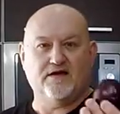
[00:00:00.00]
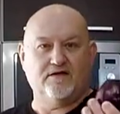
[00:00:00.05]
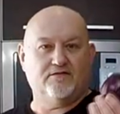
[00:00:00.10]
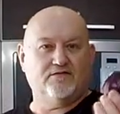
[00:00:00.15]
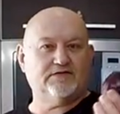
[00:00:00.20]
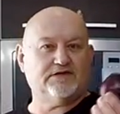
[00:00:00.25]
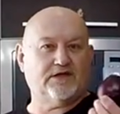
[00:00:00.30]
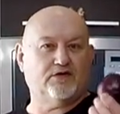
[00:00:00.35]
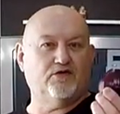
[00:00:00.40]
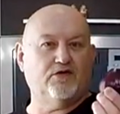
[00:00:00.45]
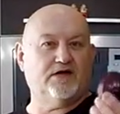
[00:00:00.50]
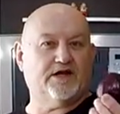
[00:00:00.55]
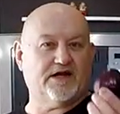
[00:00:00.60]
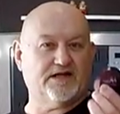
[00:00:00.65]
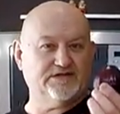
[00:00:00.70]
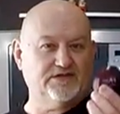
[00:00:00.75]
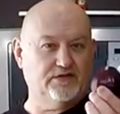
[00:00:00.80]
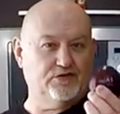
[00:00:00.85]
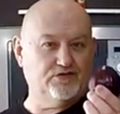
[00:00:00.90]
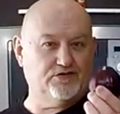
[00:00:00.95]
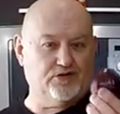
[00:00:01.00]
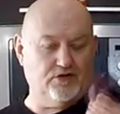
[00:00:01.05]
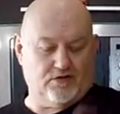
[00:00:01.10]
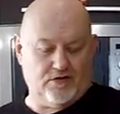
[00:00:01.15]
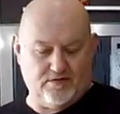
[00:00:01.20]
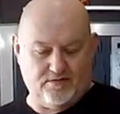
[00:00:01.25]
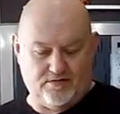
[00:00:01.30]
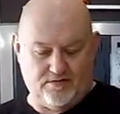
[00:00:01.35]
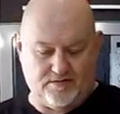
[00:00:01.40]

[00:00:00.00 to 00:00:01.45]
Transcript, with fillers: вот такой красный лучок.